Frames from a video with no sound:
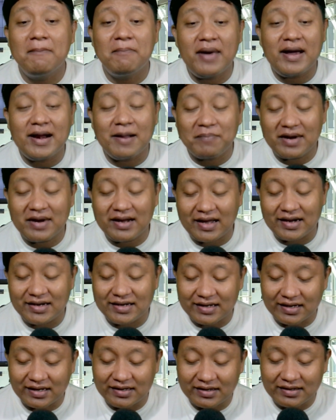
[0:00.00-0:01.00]
para
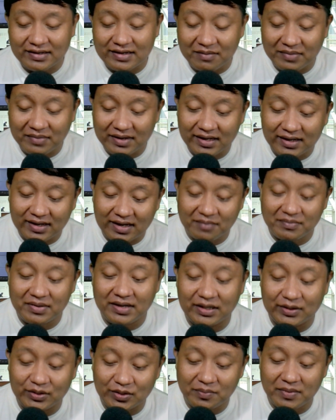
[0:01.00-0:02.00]
kader-kadernya mereka
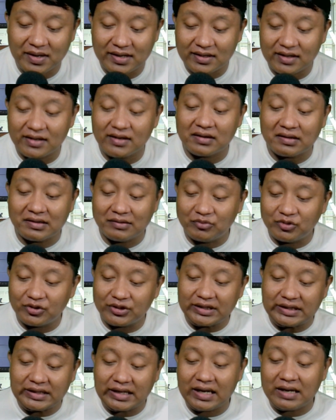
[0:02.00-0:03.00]
begitu banyak yang
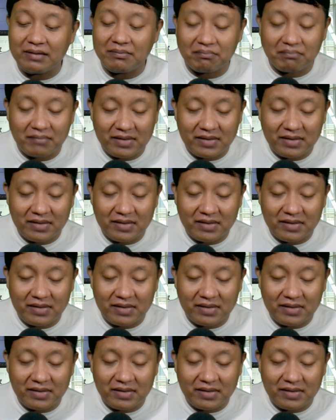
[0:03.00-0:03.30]
kemudian